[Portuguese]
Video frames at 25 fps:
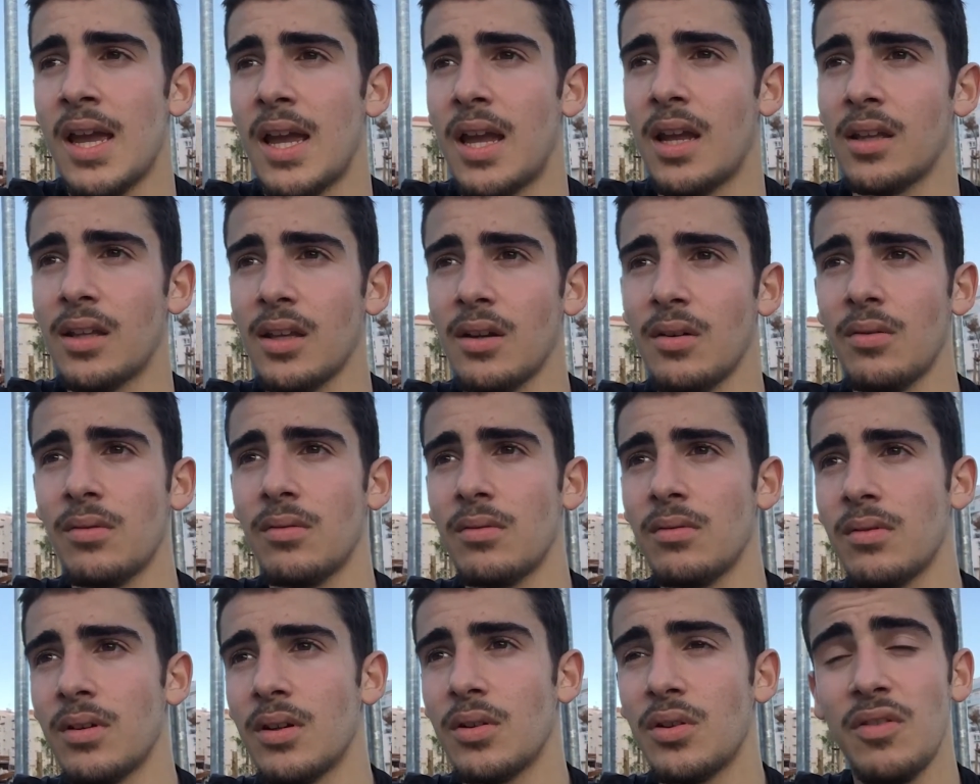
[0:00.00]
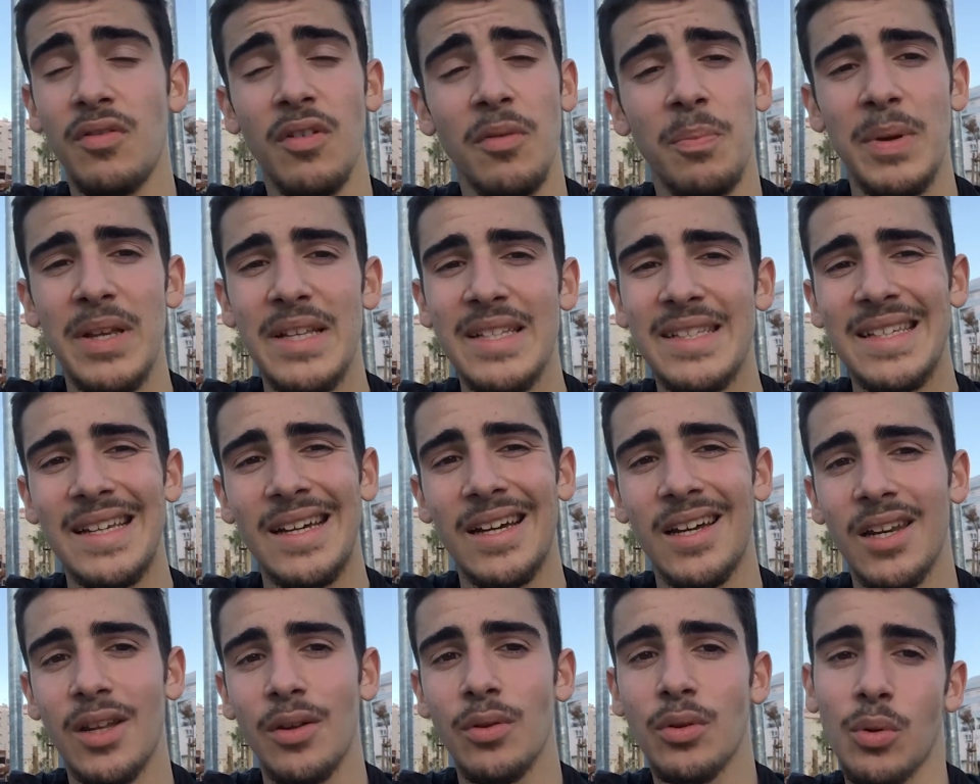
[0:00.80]
Então eu tive a
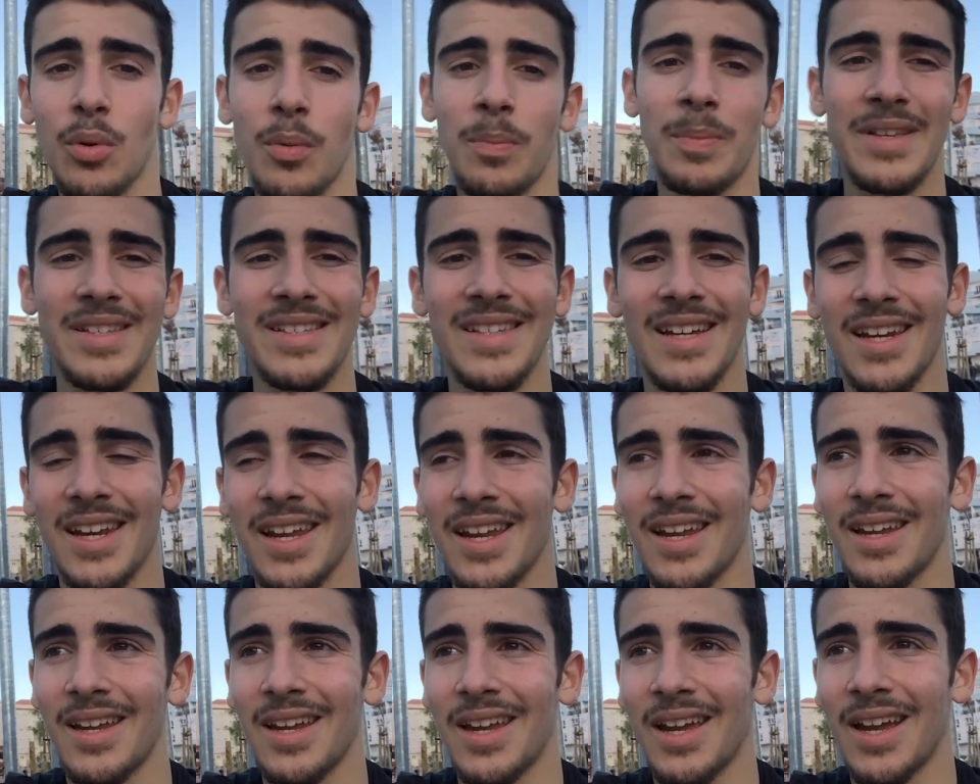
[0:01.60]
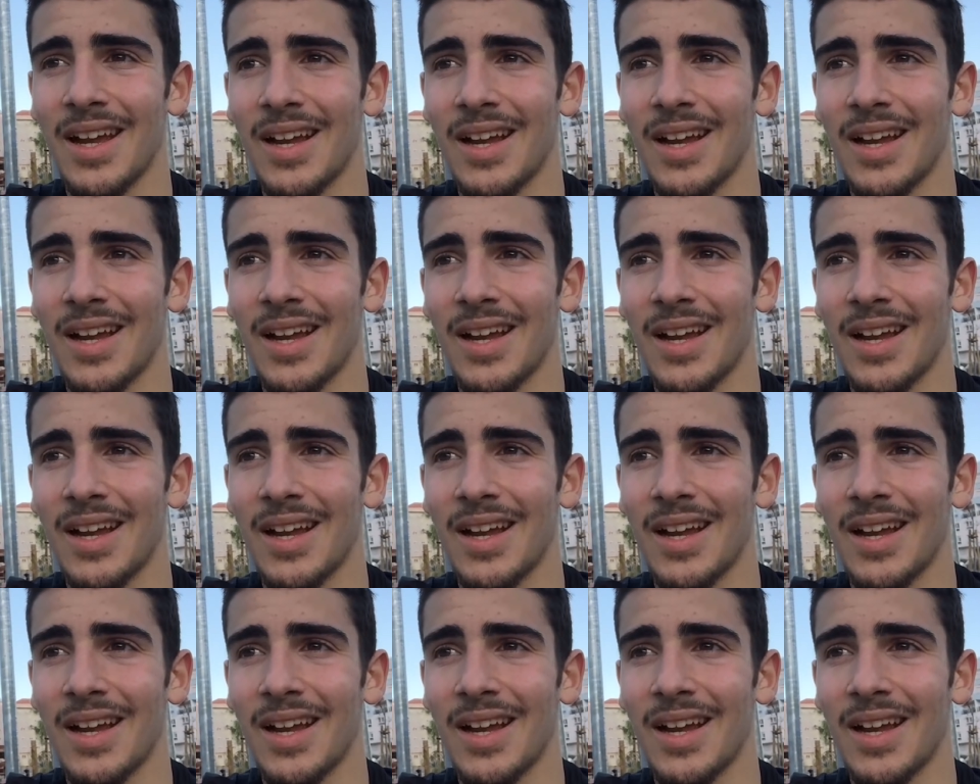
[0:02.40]
pensar e eu estou a pensar em.